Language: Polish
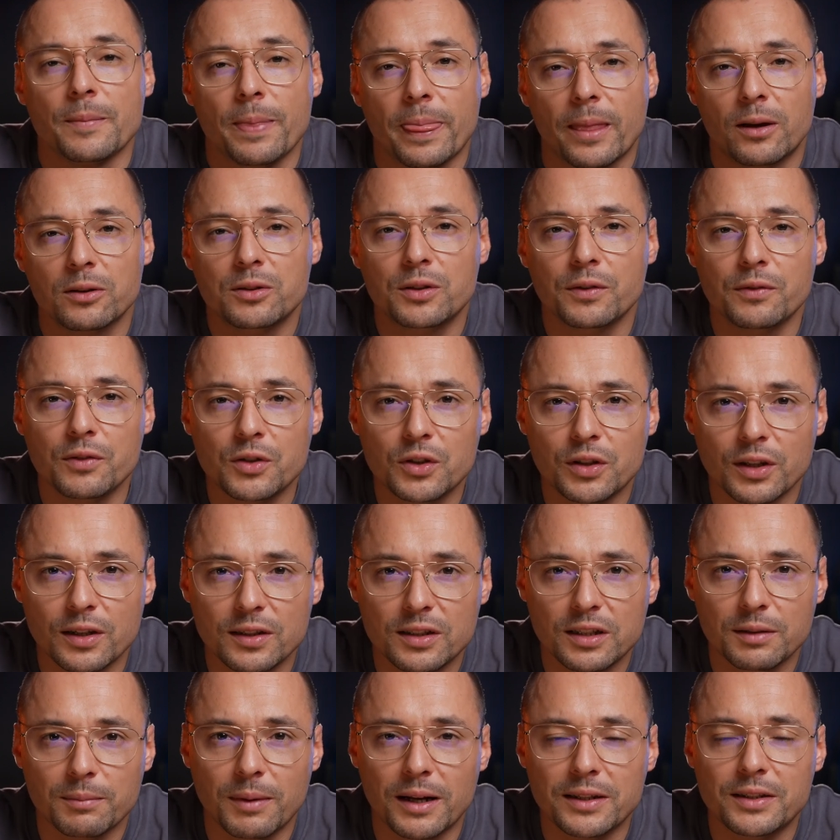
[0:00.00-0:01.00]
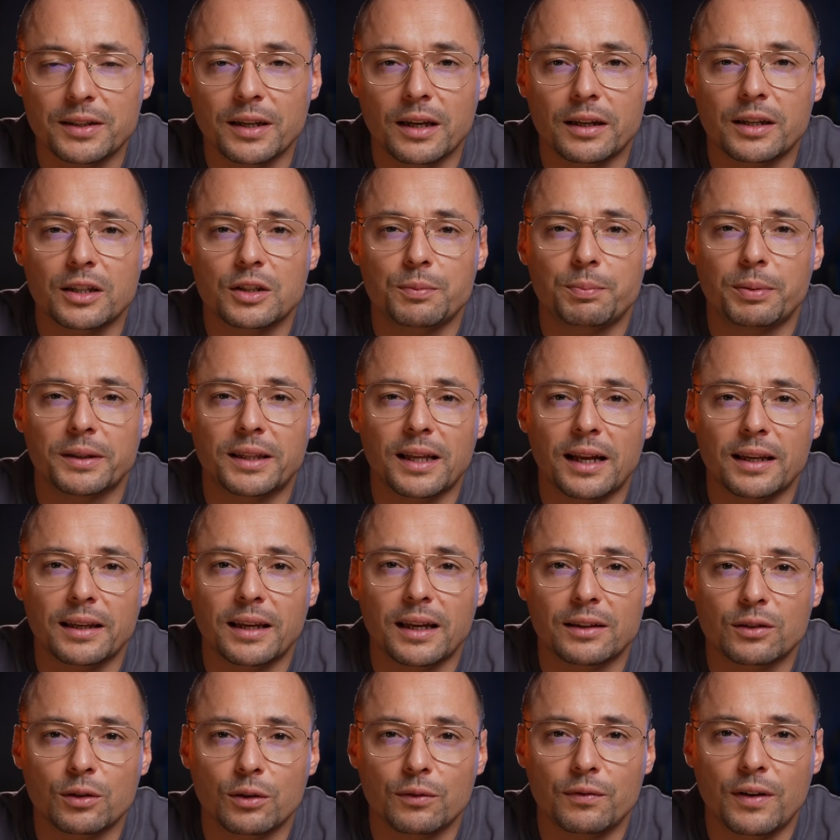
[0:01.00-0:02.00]
oczywiście, jeśli macie jakieś
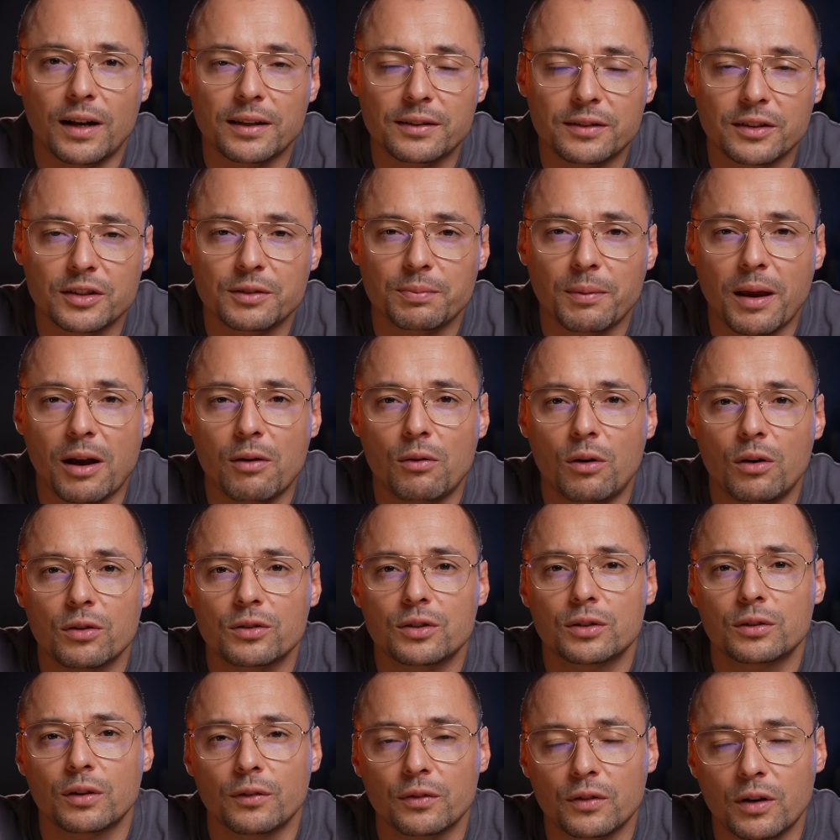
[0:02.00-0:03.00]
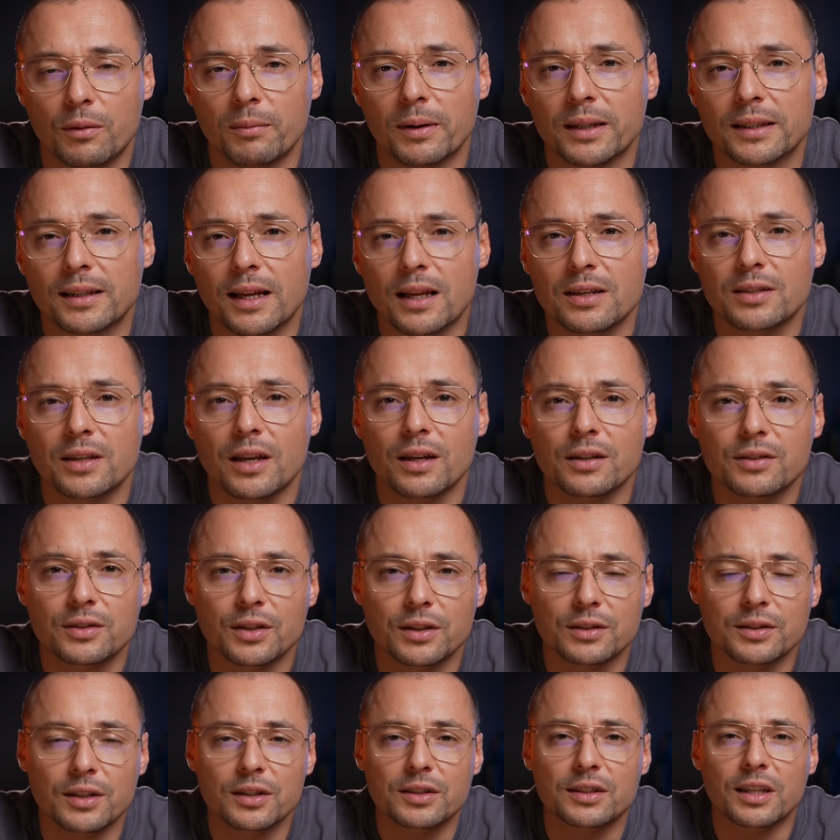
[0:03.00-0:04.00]
pytania, to walcie śmiało, czy to w komentarzach,
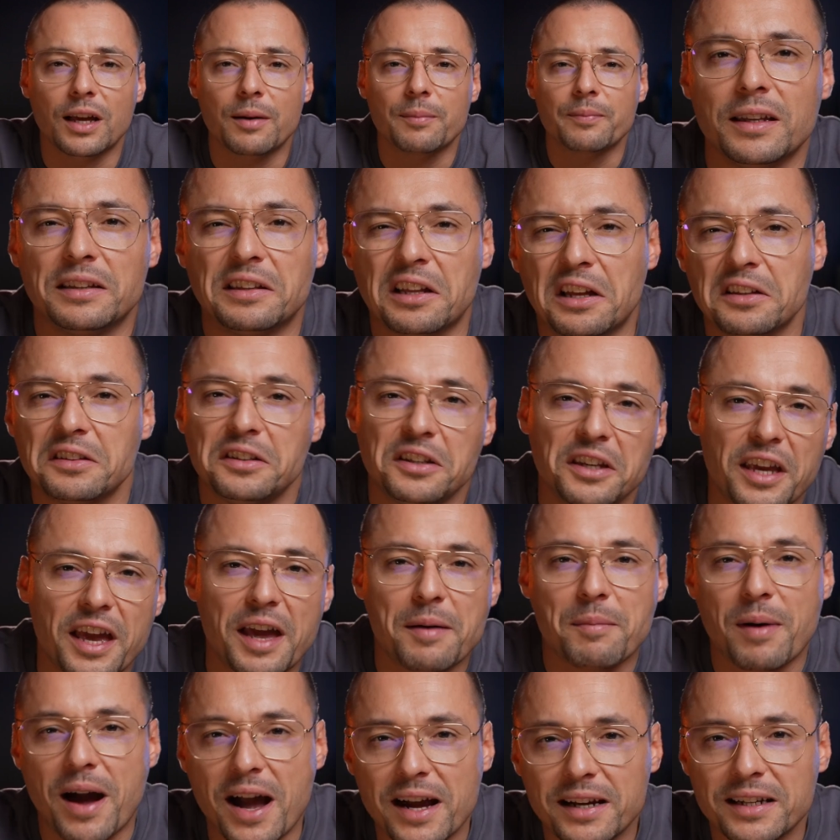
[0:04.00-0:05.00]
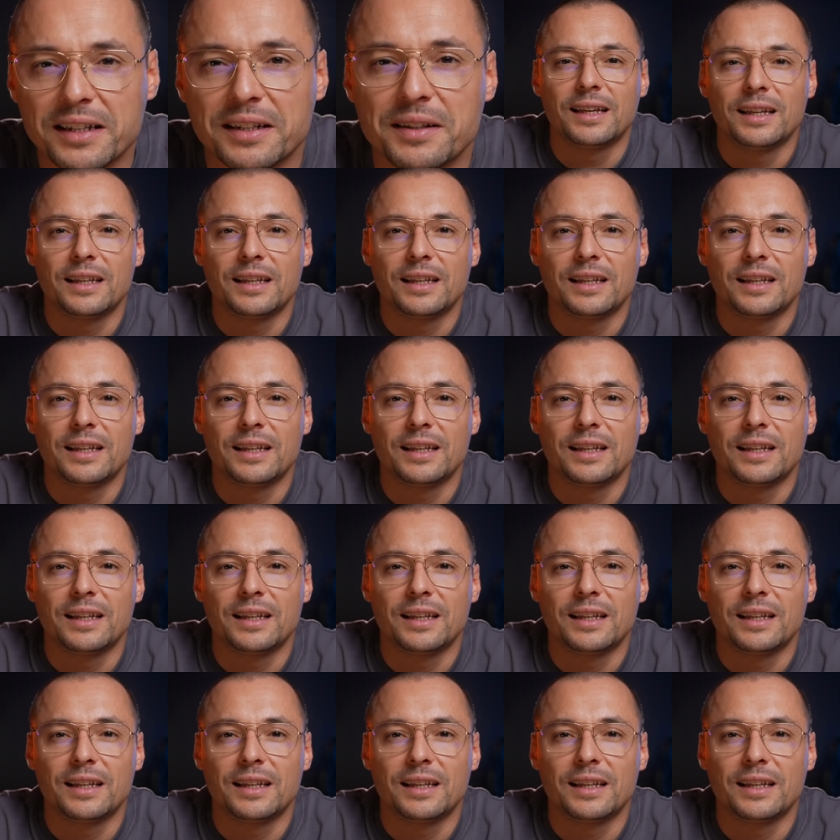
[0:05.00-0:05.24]
czy gdzieś tam na DM-ach.